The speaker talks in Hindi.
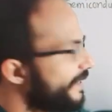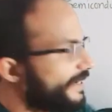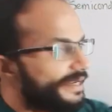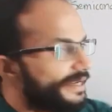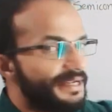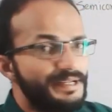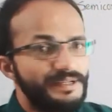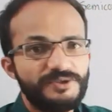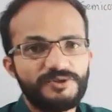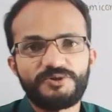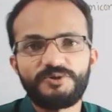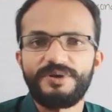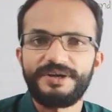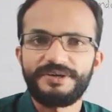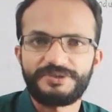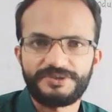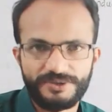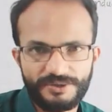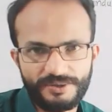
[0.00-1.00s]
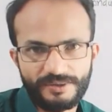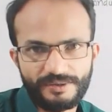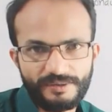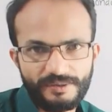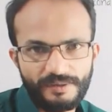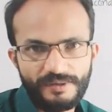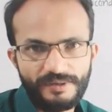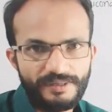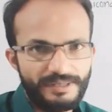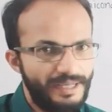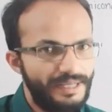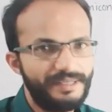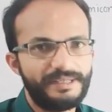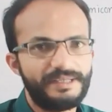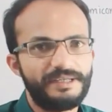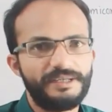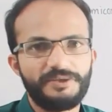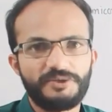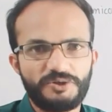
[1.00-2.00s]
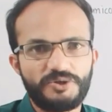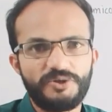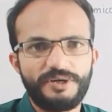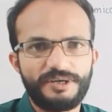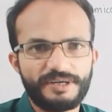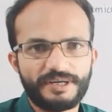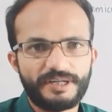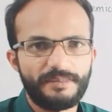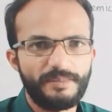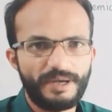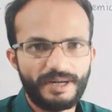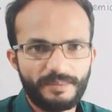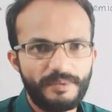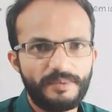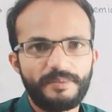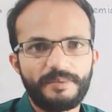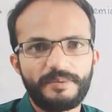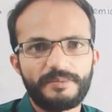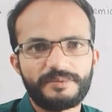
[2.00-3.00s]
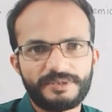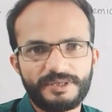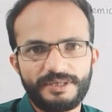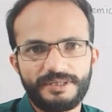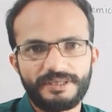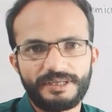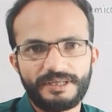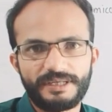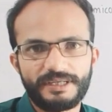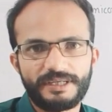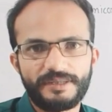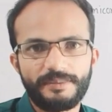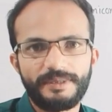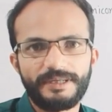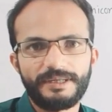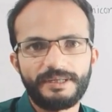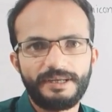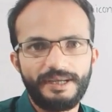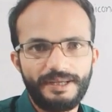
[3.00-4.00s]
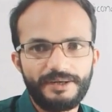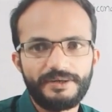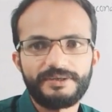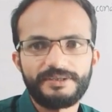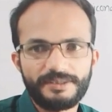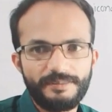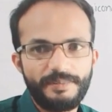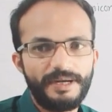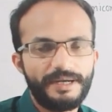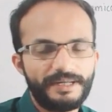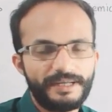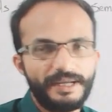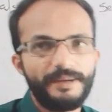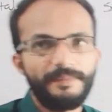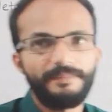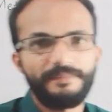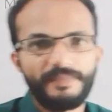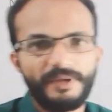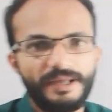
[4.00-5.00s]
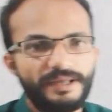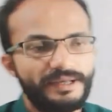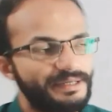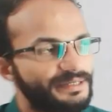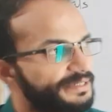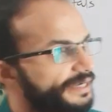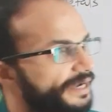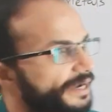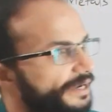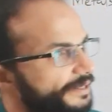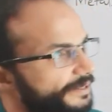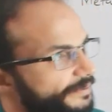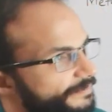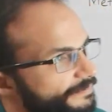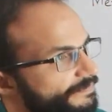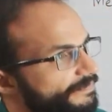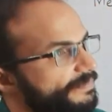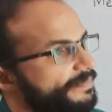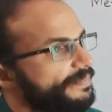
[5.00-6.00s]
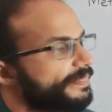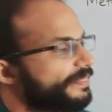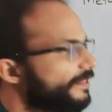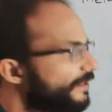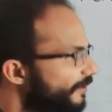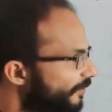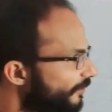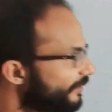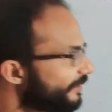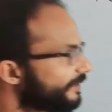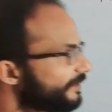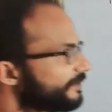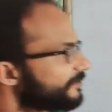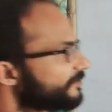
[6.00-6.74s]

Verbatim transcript: है इंसुलेटर यानी कि इंसुलेटर के बारे में भी हम स्टडी करें कि भाई एनर्जी बैंड गैप क्या है ओके